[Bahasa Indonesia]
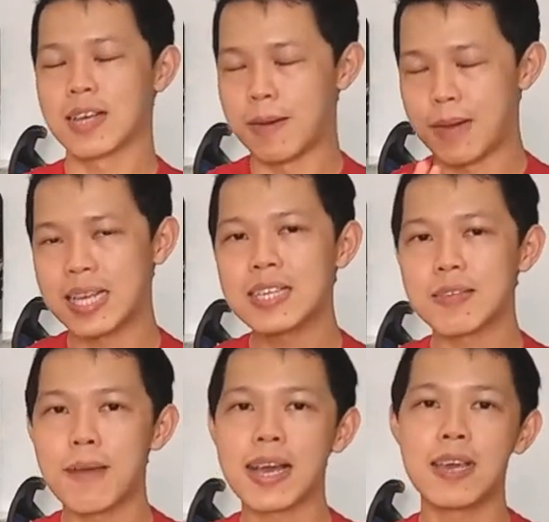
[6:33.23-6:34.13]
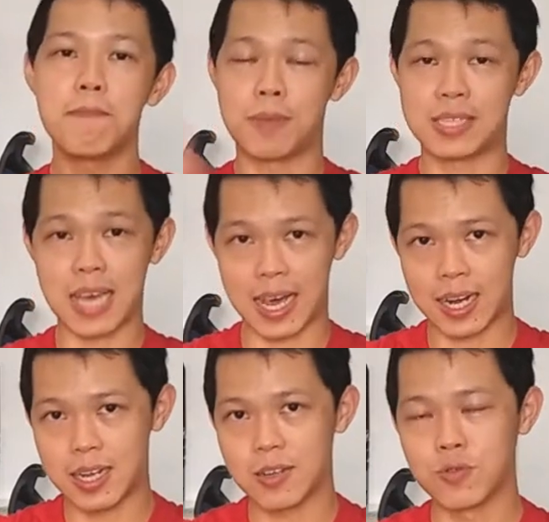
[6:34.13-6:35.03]
gampangnya semakin
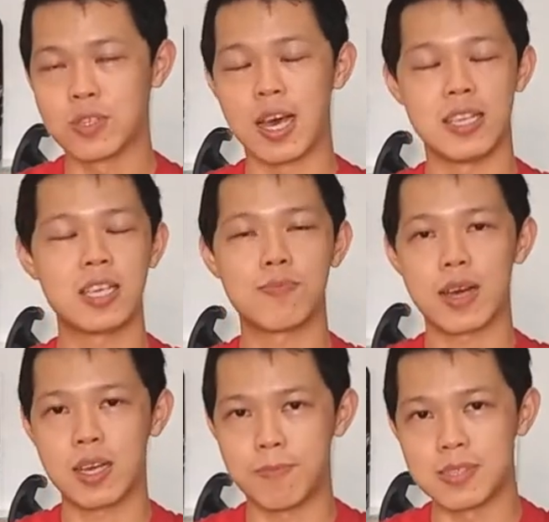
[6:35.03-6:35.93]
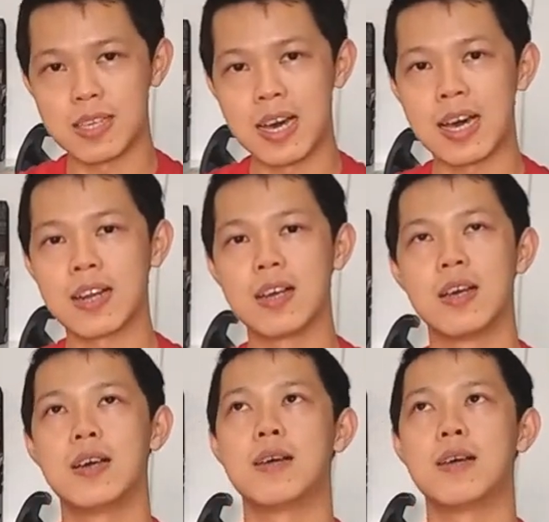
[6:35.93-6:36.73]
besar usahanya semakin besar